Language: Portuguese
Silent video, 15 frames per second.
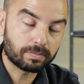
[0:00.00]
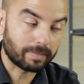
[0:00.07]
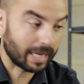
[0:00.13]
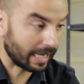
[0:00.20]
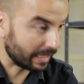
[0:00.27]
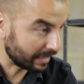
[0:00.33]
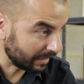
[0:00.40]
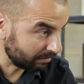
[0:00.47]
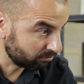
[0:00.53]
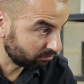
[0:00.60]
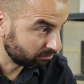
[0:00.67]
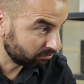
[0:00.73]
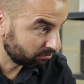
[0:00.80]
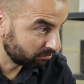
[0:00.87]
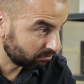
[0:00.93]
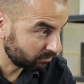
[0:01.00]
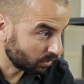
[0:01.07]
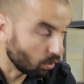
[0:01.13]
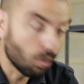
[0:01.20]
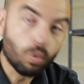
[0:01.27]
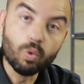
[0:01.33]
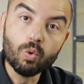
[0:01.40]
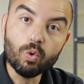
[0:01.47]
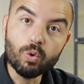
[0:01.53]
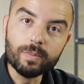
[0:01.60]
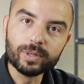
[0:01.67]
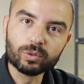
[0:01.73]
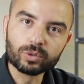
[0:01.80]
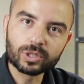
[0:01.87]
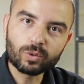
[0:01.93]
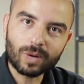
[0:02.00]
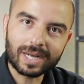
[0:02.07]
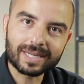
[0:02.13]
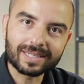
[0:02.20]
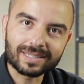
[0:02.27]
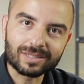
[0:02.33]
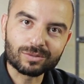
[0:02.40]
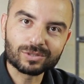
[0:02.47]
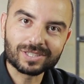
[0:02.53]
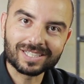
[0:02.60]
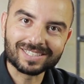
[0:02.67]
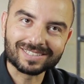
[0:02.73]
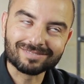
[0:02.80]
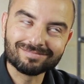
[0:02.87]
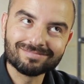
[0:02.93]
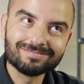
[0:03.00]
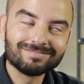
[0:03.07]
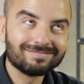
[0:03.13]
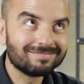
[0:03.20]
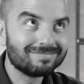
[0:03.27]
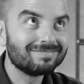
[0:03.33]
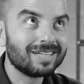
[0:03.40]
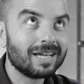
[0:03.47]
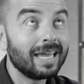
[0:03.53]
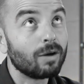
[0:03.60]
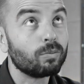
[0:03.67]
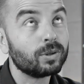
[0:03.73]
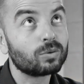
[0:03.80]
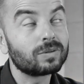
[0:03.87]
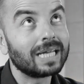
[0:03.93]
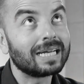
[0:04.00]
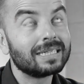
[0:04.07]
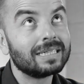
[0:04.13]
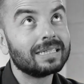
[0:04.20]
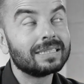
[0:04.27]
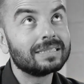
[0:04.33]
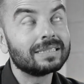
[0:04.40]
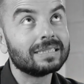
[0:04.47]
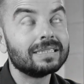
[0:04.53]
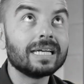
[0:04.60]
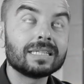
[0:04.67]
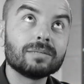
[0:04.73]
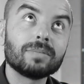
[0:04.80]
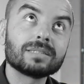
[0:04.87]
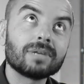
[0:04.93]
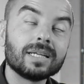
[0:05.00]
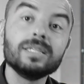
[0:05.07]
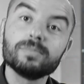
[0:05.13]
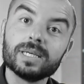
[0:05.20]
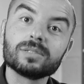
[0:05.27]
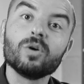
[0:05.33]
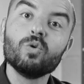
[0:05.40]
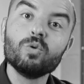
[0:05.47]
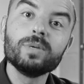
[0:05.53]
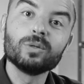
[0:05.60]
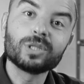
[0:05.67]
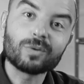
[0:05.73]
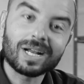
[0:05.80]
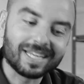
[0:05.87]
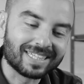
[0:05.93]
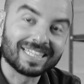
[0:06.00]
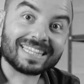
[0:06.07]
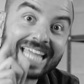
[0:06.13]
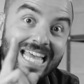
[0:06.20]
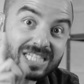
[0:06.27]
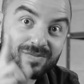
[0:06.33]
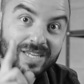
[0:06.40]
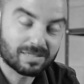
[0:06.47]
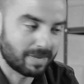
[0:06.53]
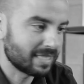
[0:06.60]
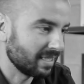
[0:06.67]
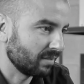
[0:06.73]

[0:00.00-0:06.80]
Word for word: para 1 minuto e 40, ou seja... É, 1 minuto dá 60, mais para isso mesmo. 1 minuto e 40, 10 vezes mais